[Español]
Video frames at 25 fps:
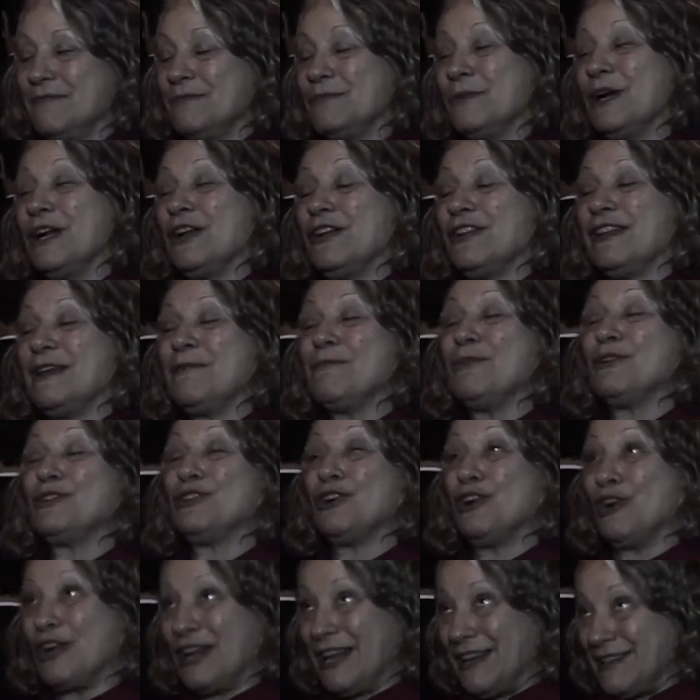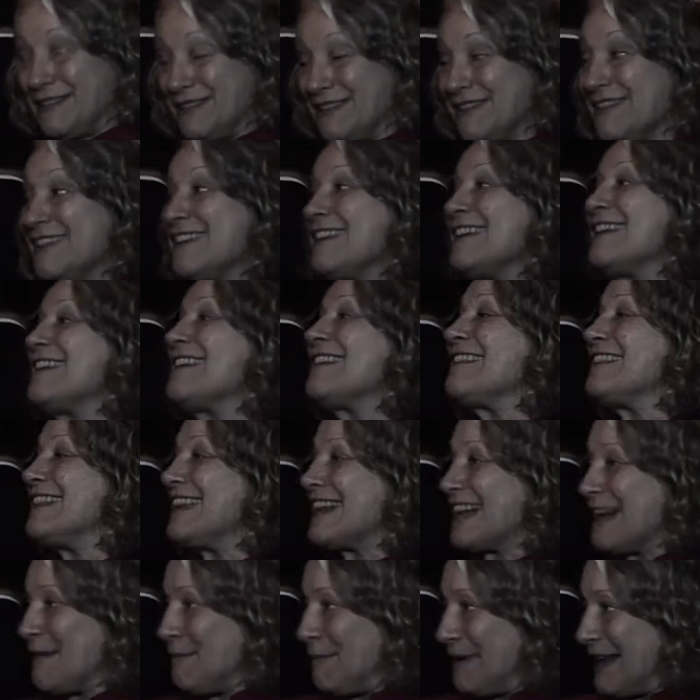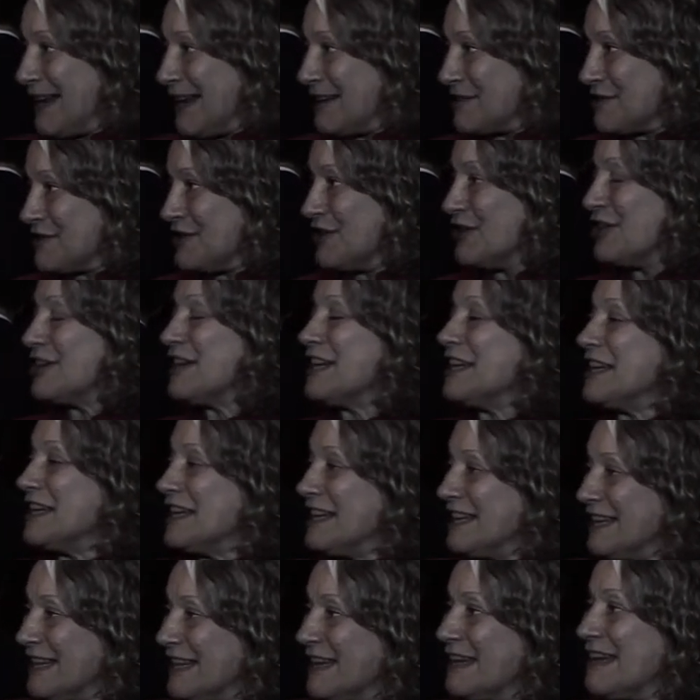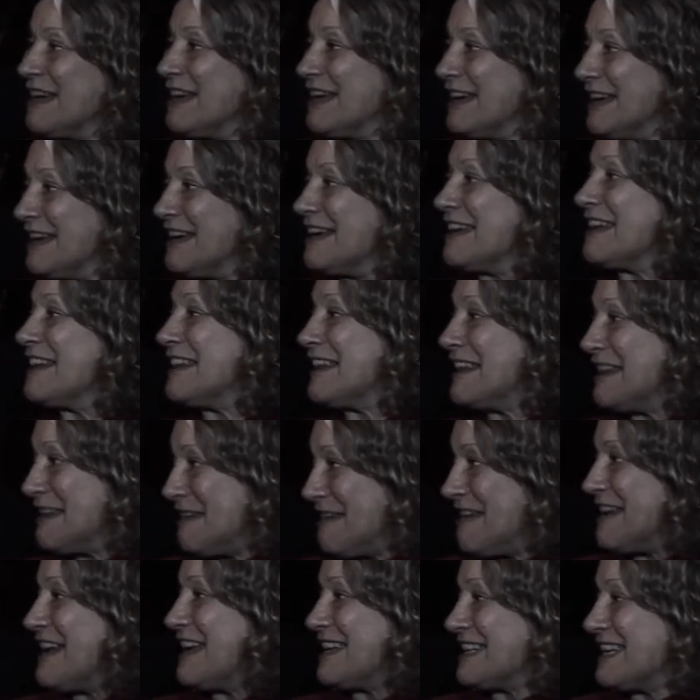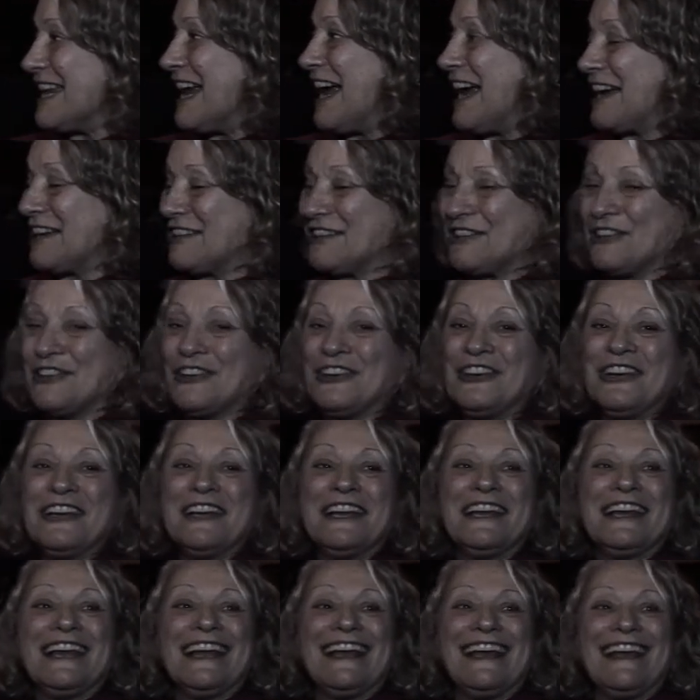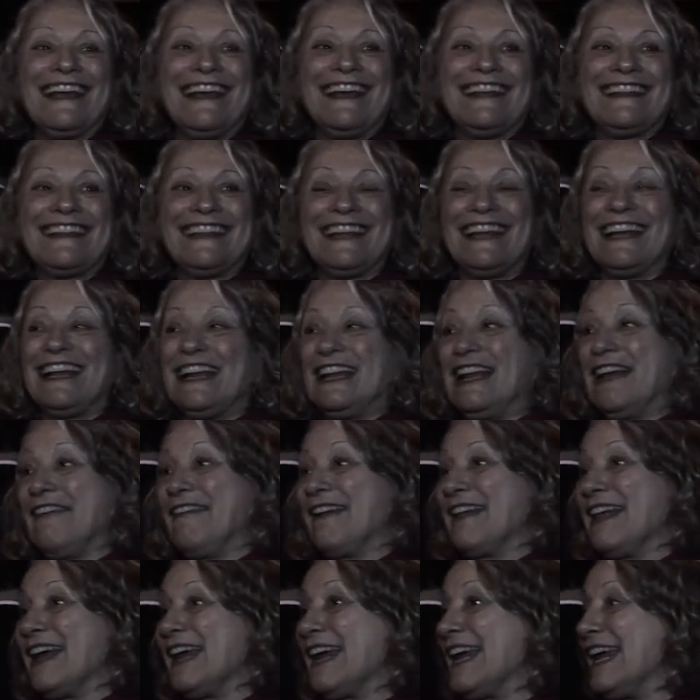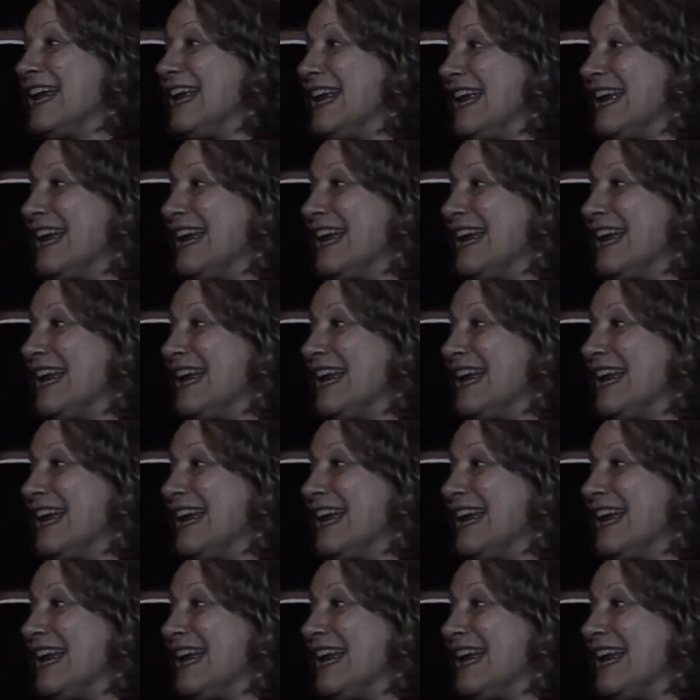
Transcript: bueno, de motores de reparación y de... de exacto. Este,